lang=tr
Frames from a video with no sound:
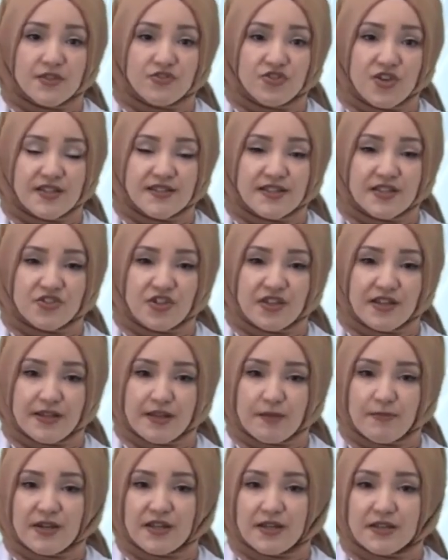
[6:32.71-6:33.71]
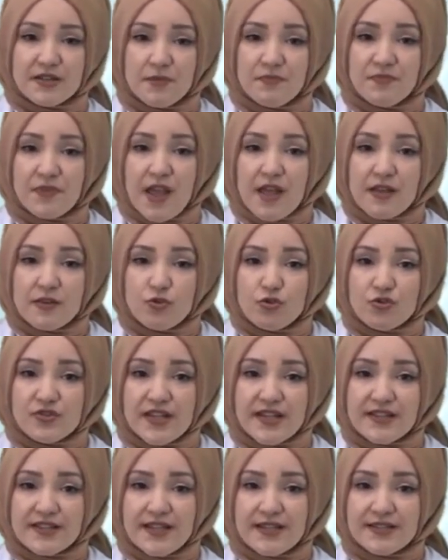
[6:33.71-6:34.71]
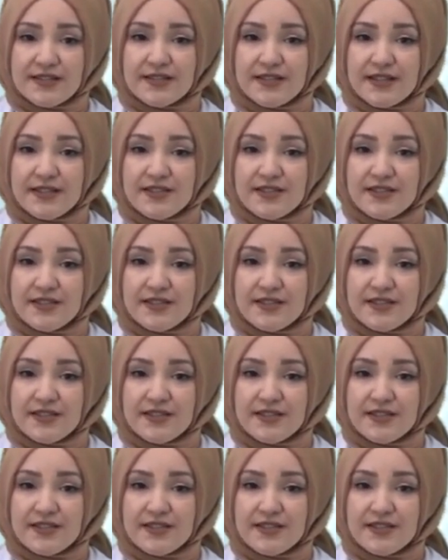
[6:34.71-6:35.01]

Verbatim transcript: C seçeneğine bakalım. Yükseklerde